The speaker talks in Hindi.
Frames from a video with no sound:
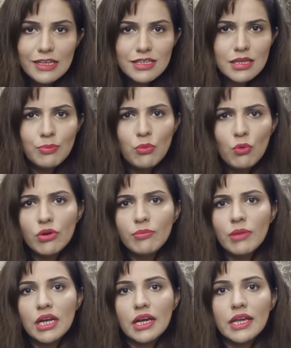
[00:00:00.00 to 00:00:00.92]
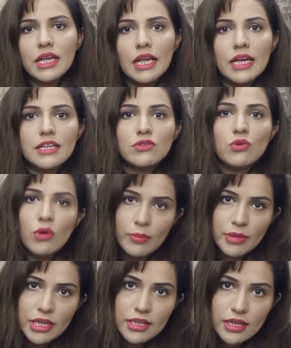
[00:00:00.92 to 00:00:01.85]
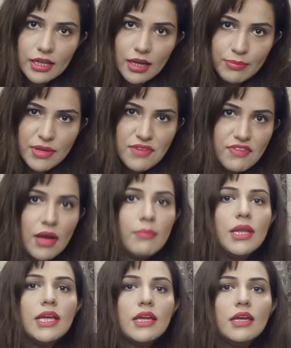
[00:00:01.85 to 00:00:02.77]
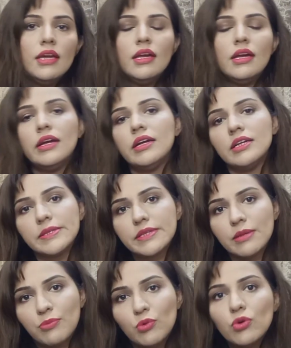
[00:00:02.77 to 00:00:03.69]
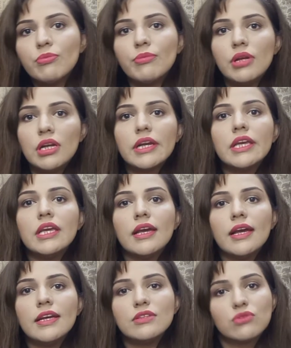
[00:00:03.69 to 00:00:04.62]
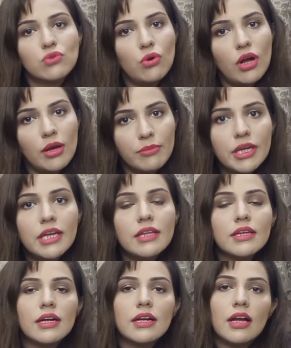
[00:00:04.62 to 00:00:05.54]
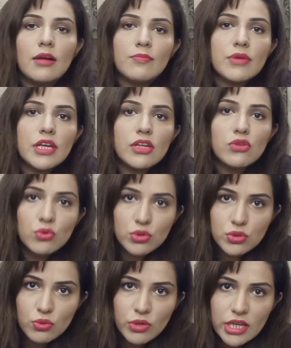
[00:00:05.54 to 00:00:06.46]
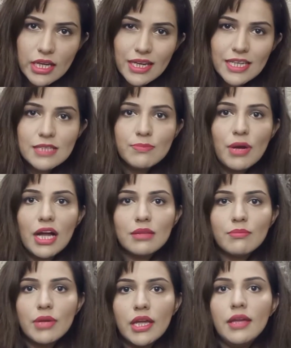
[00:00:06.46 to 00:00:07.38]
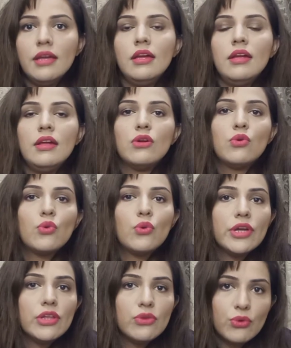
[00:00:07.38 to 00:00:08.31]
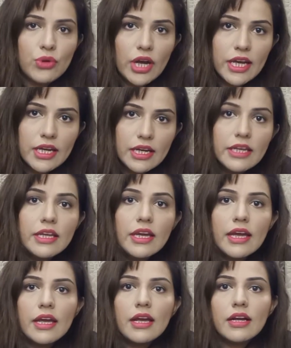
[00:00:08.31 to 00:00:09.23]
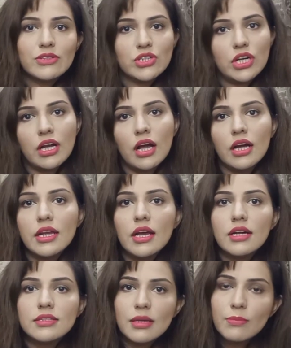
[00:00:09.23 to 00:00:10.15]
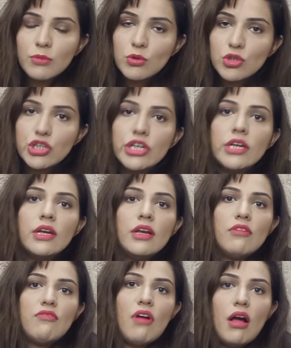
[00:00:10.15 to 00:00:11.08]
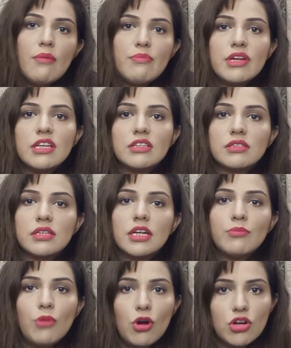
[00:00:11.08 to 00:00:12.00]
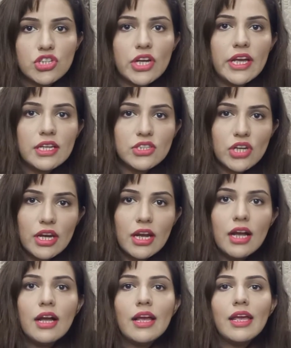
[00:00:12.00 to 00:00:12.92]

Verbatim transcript: सपोर्ट मिल रही है इसको अभी तक अपनी फैमिली की सपोर्ट मिल रही है इसको अभी तक अपने दोस्तों की इस बात में कोई दो राय नहीं है अच्छा खाना सब कुछ वहाँ पर इस तक पहुँचाया जा रहा